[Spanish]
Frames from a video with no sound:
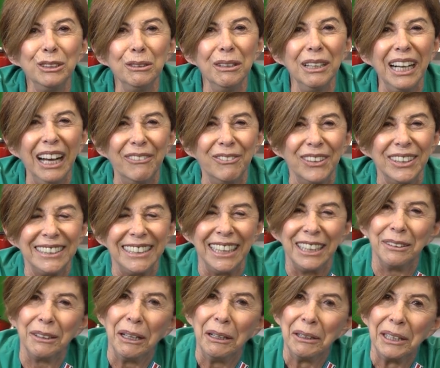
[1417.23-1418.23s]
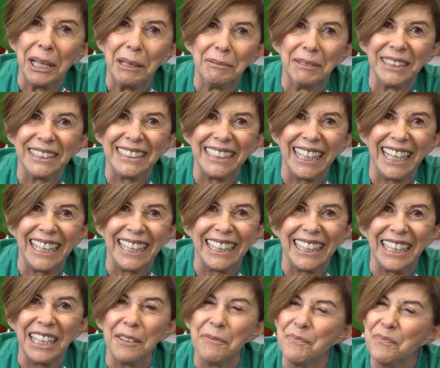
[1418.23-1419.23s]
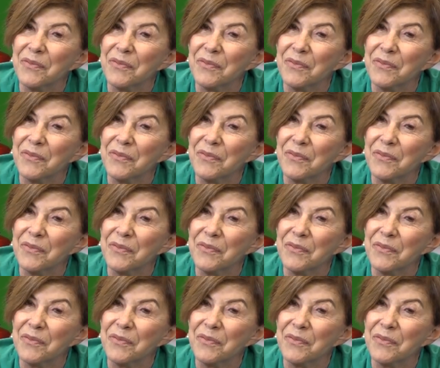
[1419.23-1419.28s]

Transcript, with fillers: un cafecito ahora más tarde.